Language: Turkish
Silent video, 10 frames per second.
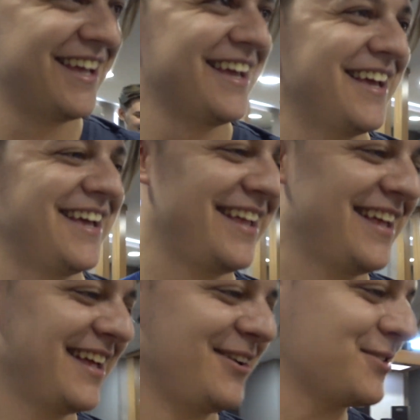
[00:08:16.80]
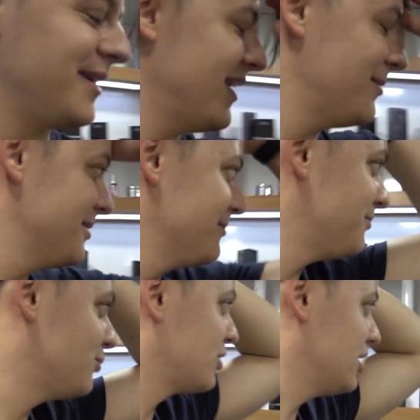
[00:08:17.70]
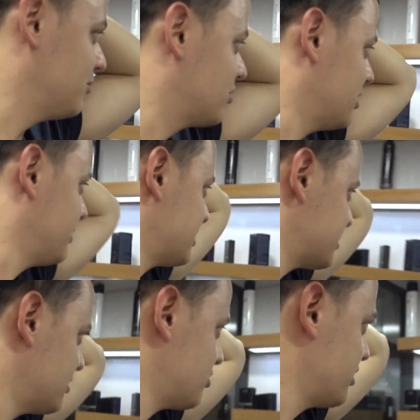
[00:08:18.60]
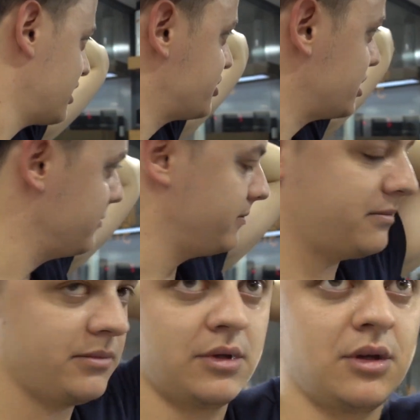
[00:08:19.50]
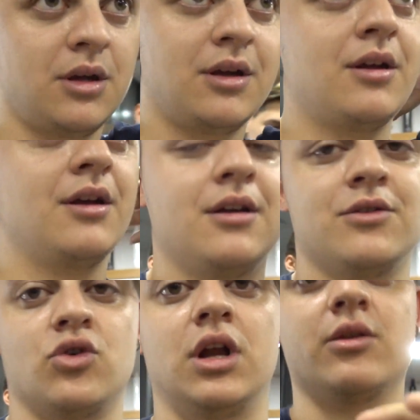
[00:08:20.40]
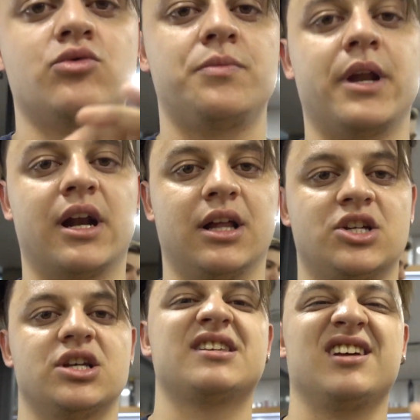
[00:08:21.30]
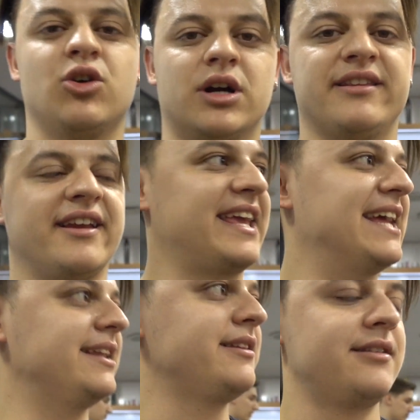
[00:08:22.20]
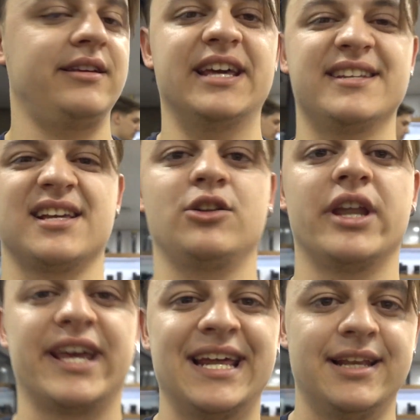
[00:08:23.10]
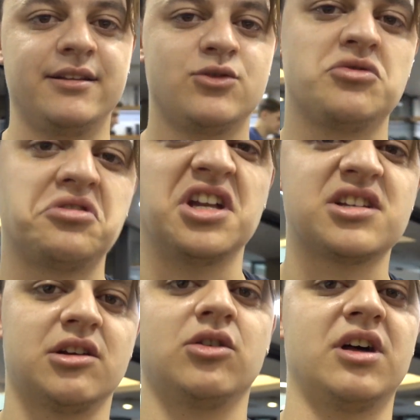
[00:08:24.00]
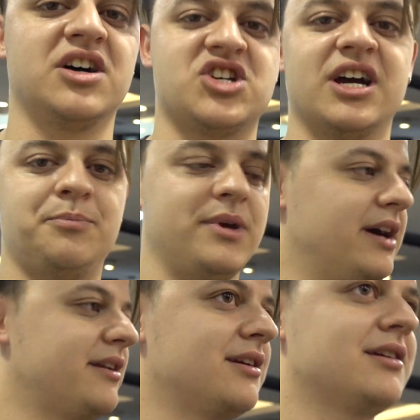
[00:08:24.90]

Aynen. O zaman ne yapalım? Duralım burada birazdan sonra kaçalım. Solaryum süper arkadaşlar. Salon Kadir'e gelin. Yeni salona gelin. Çünkü yeni salon acayip bir yer.